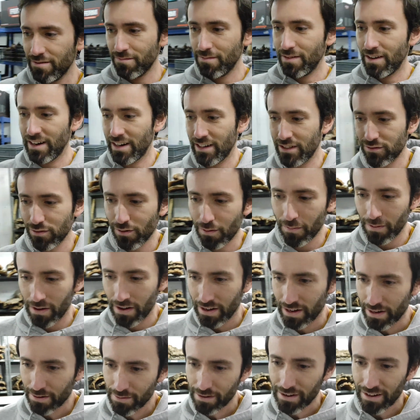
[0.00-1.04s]
para que suba por
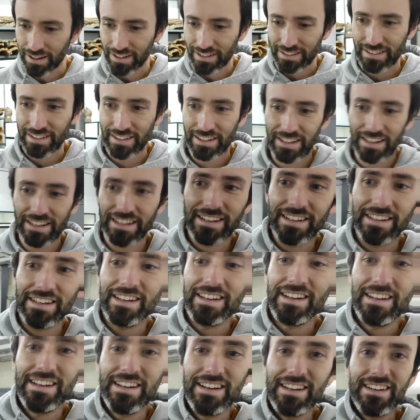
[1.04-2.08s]
arriba, así que
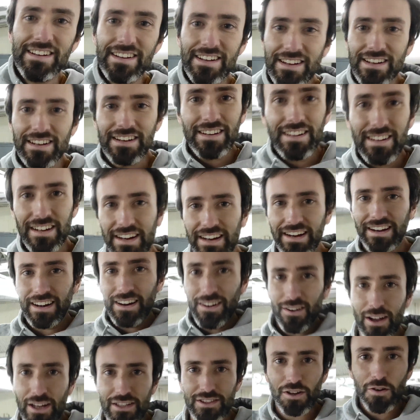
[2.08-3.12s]

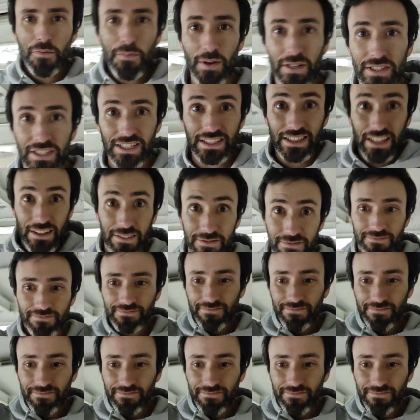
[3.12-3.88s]
creo que hay sorpresita.